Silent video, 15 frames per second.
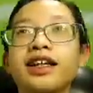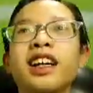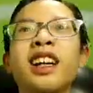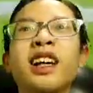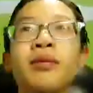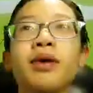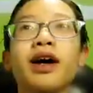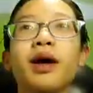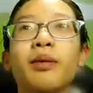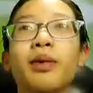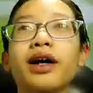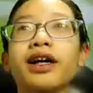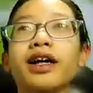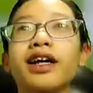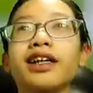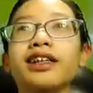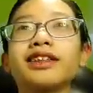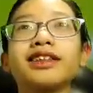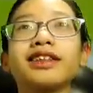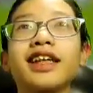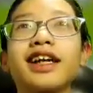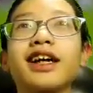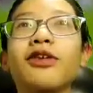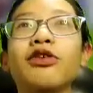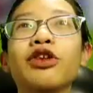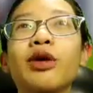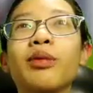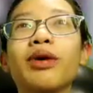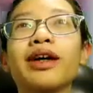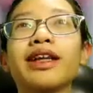kenapa nggak pakai striker
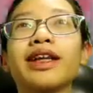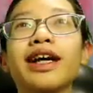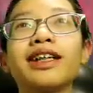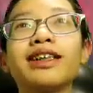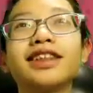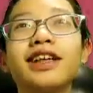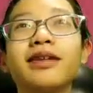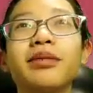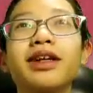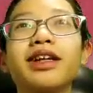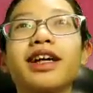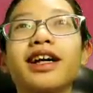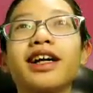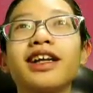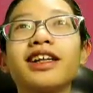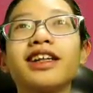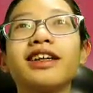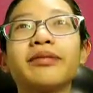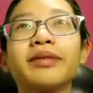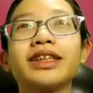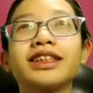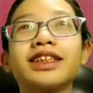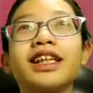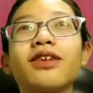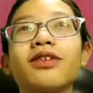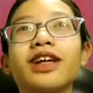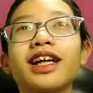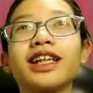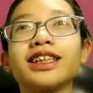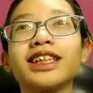utama kita aja padahal ini matchnya
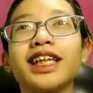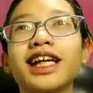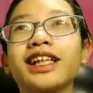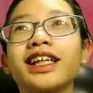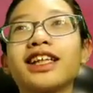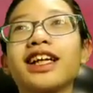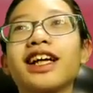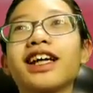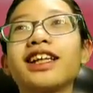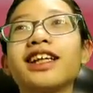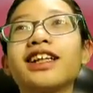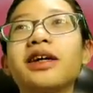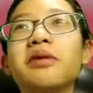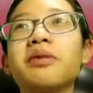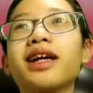lawan Arsenal dan ternyata dia